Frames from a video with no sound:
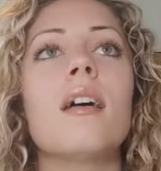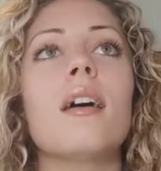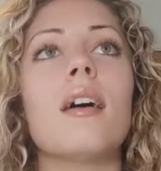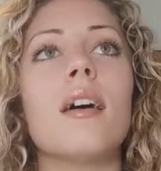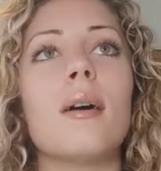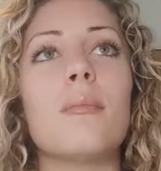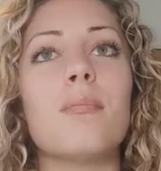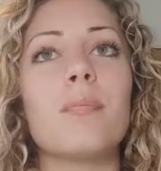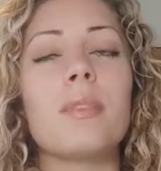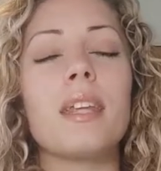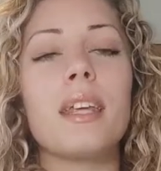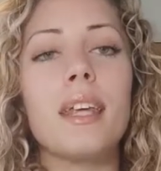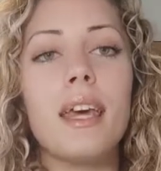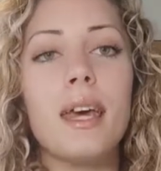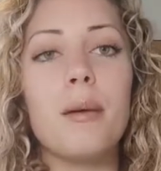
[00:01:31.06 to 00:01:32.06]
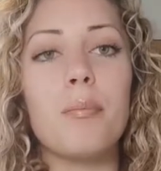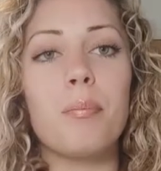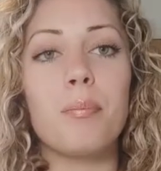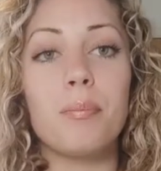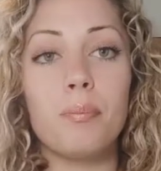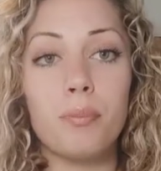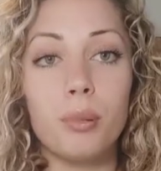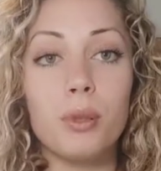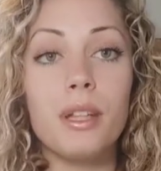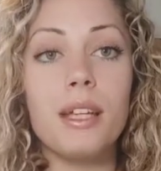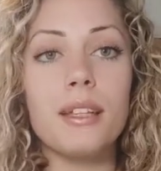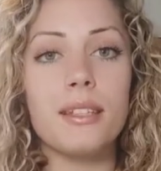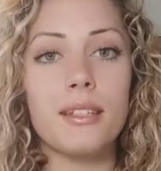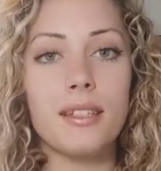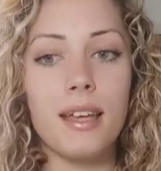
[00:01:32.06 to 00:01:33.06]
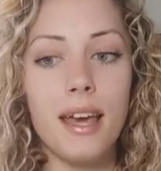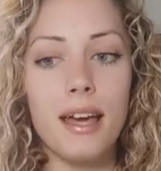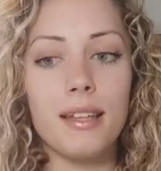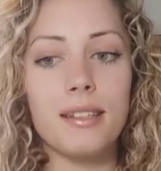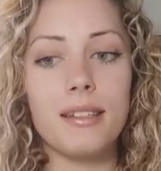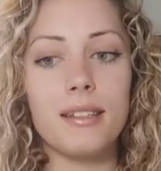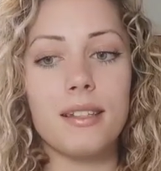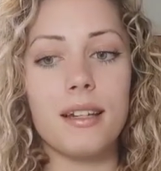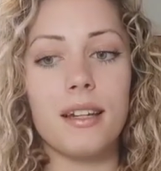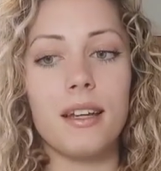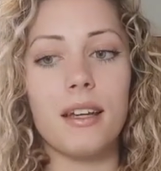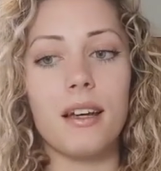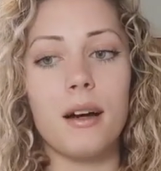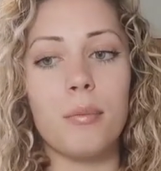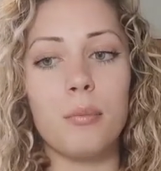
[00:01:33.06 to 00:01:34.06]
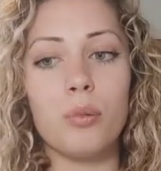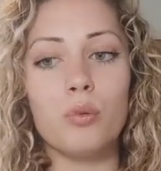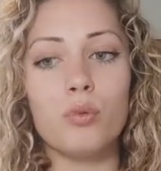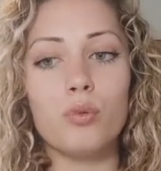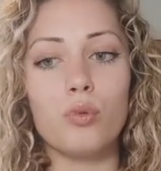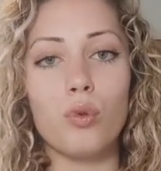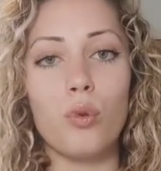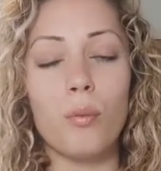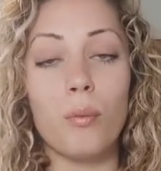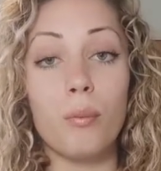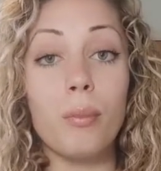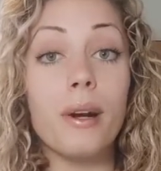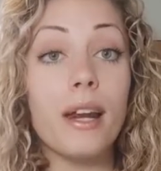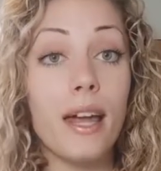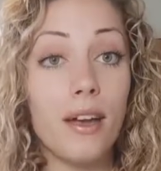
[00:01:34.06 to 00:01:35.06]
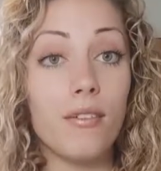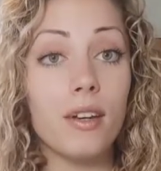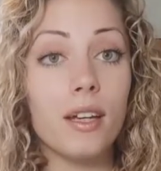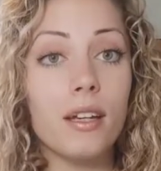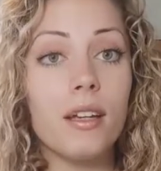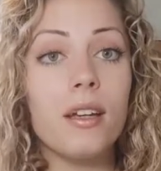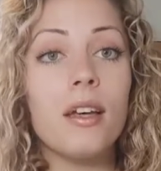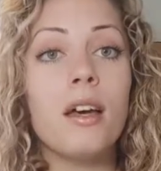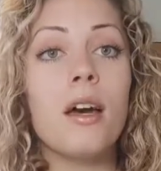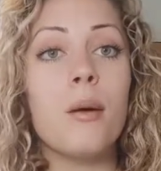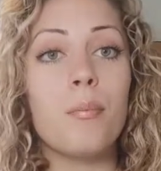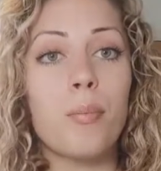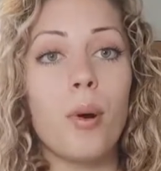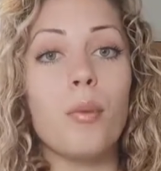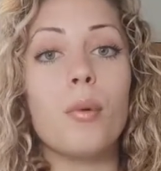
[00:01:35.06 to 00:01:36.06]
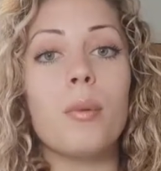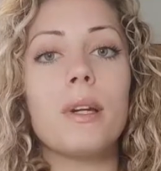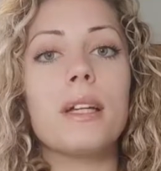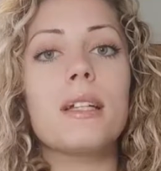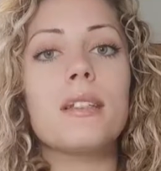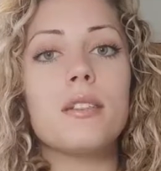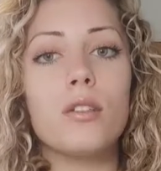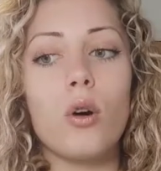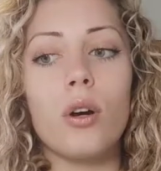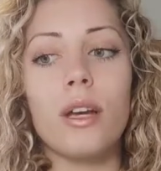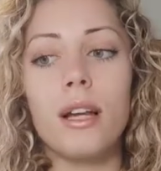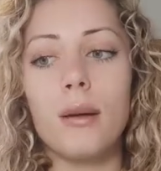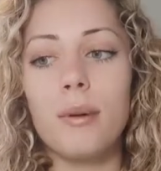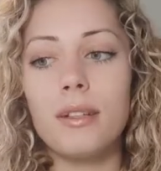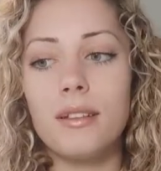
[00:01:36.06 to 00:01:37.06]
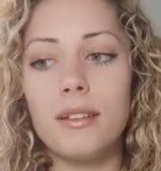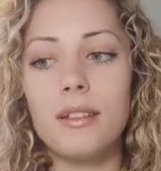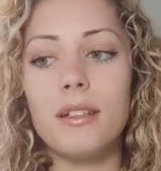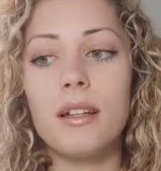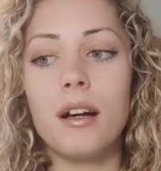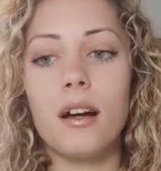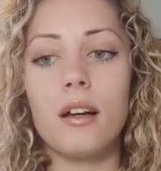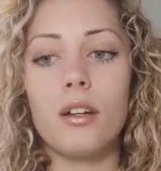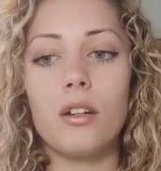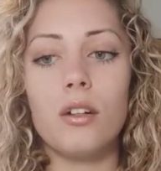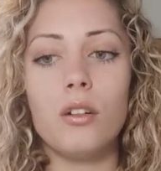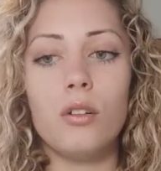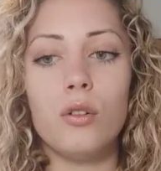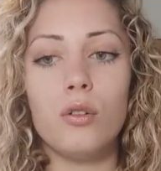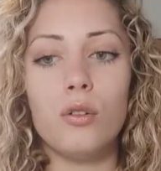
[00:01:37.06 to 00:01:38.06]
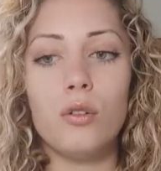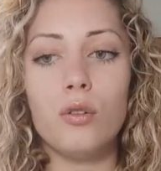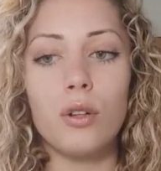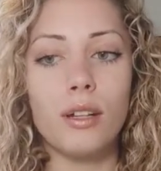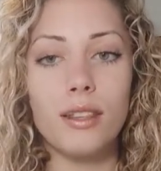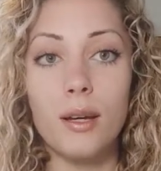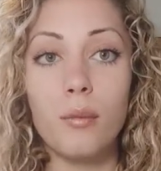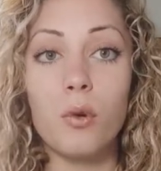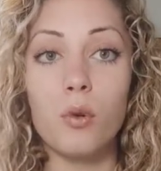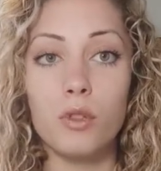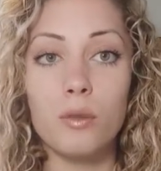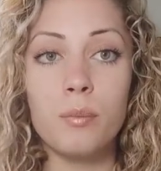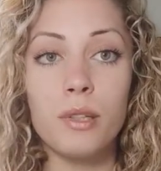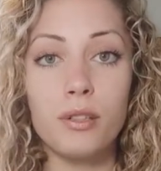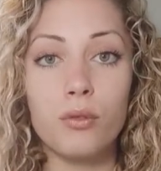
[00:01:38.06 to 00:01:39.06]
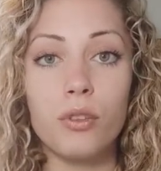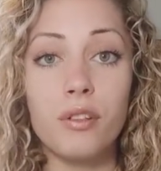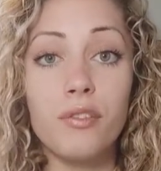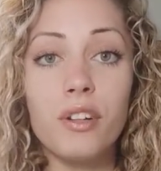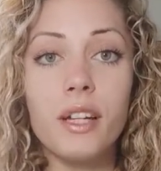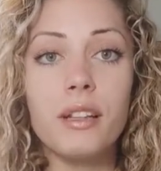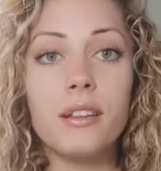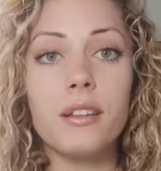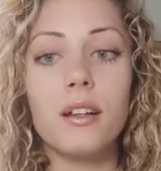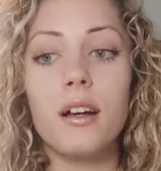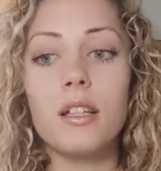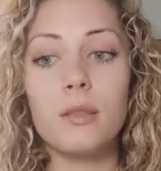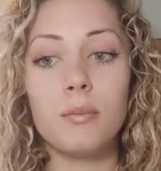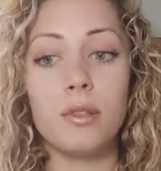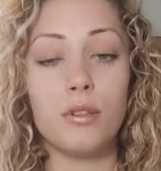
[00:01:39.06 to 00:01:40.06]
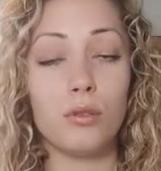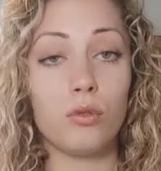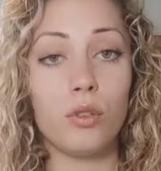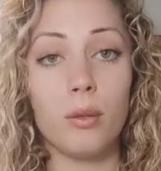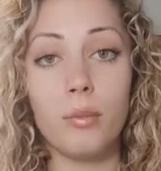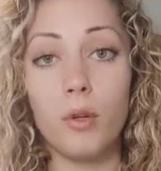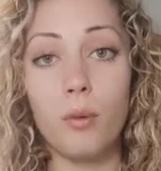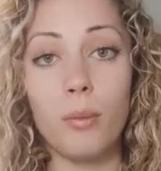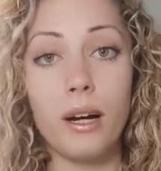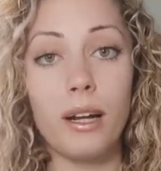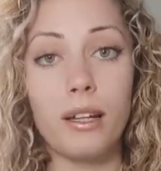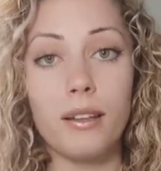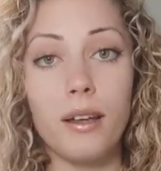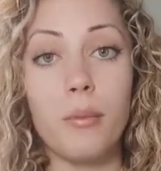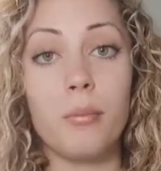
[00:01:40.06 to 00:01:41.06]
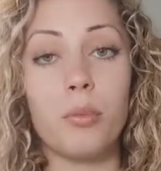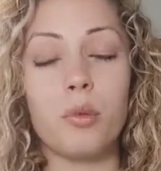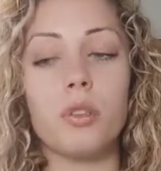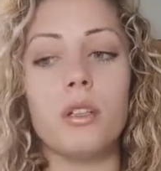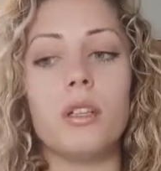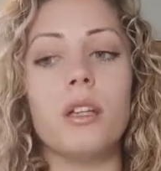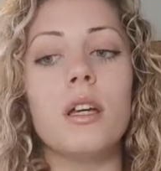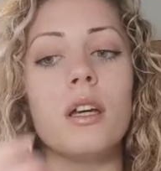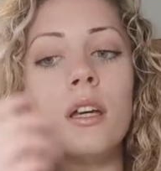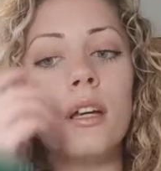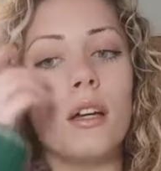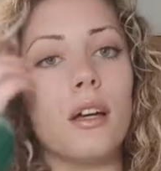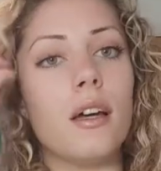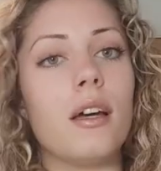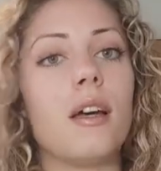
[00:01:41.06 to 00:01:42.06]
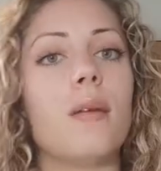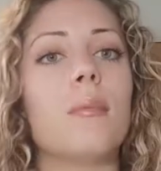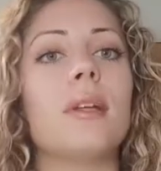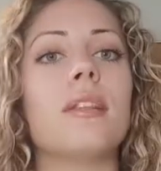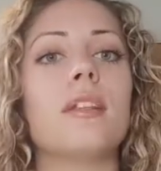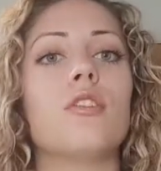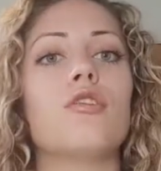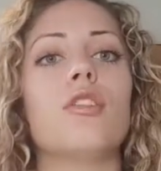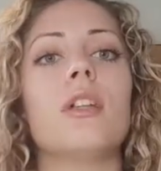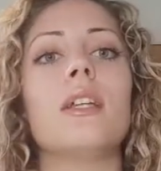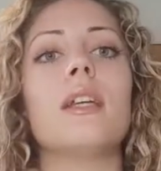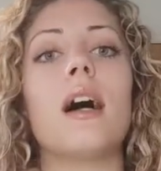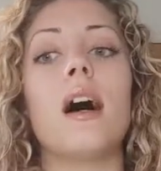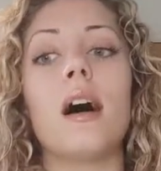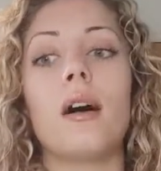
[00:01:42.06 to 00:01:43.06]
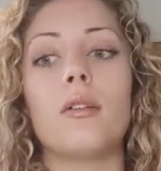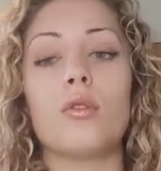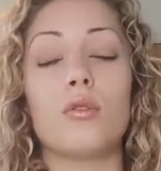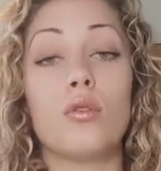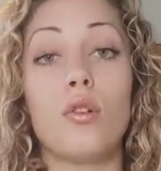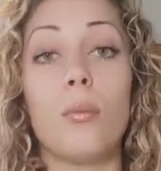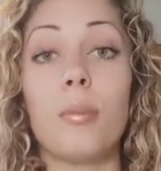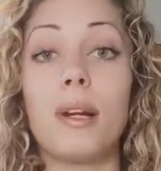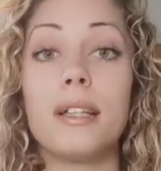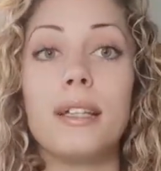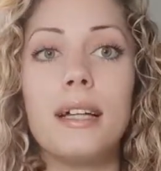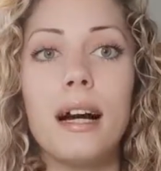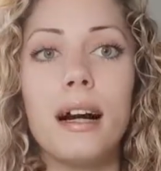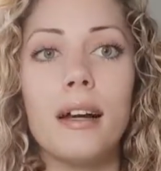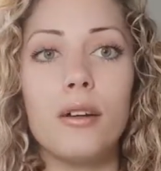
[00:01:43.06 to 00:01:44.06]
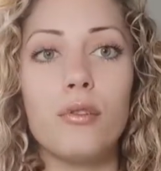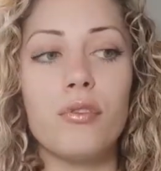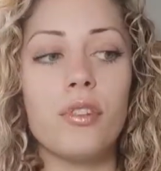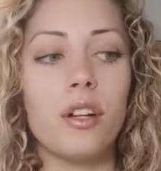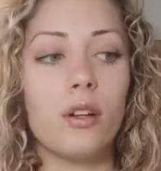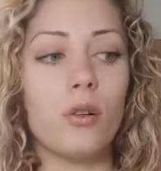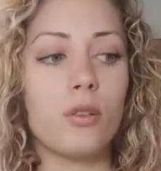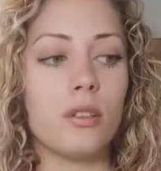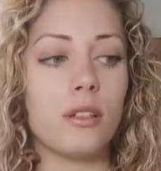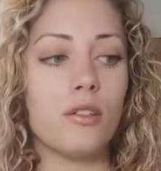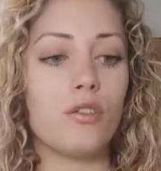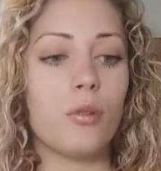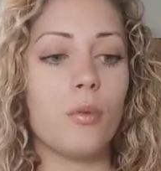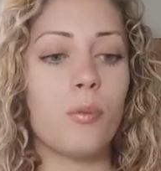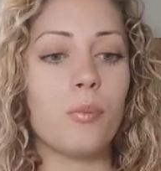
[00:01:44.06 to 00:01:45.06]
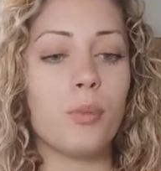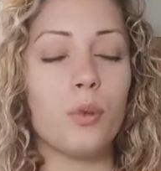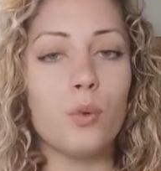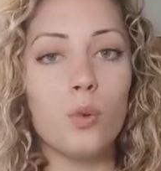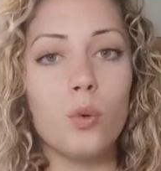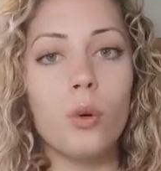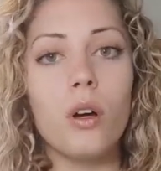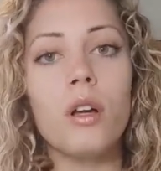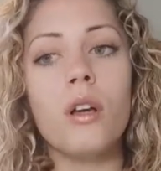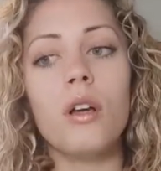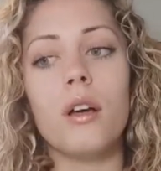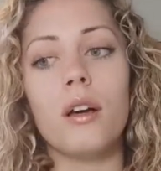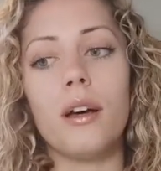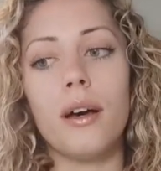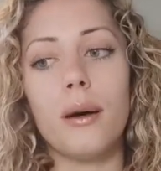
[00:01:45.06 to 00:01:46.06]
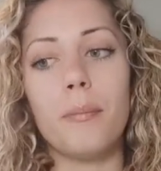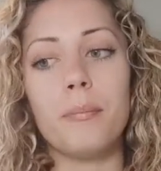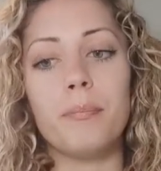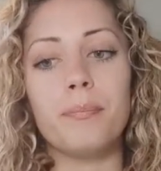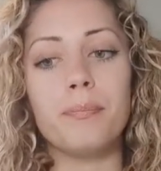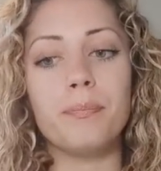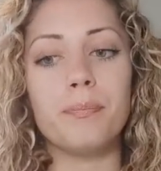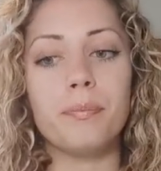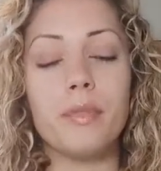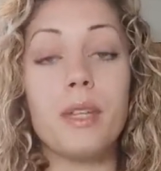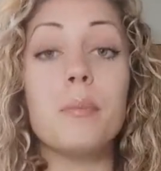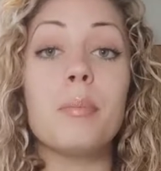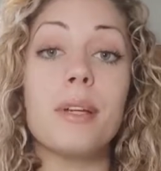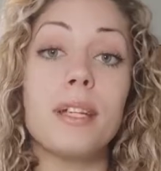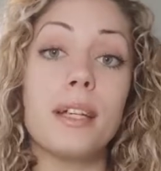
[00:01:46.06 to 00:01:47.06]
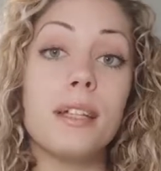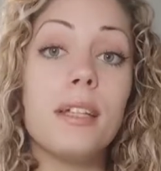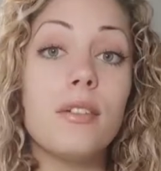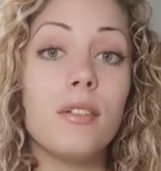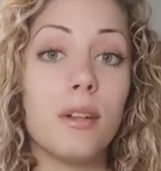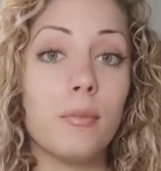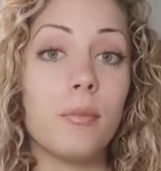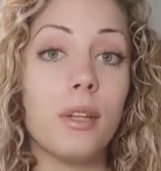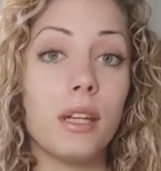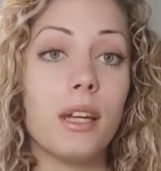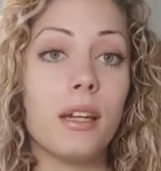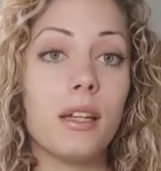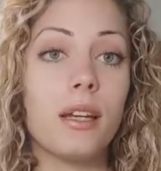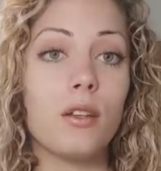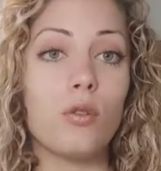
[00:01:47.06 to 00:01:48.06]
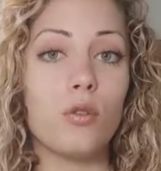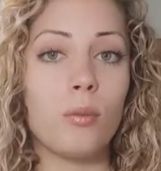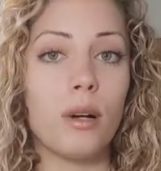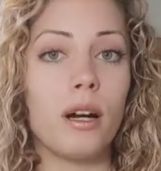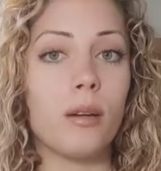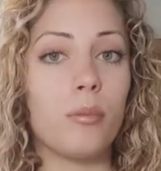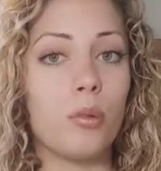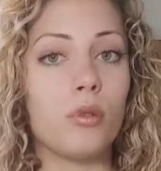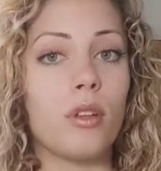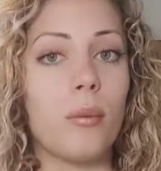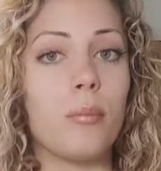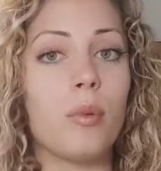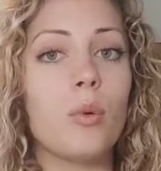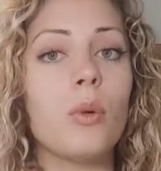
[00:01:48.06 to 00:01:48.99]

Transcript: ehm, che potesse essere appunto breve proprio perché so che la mattina mh, andiamo spesso di fretta, spesso non abbiamo magari tempo di eh, metterci lì a, non so, a praticare o fare cose, diciamo, più ehm, impegnative e che richiedono magari più tempo.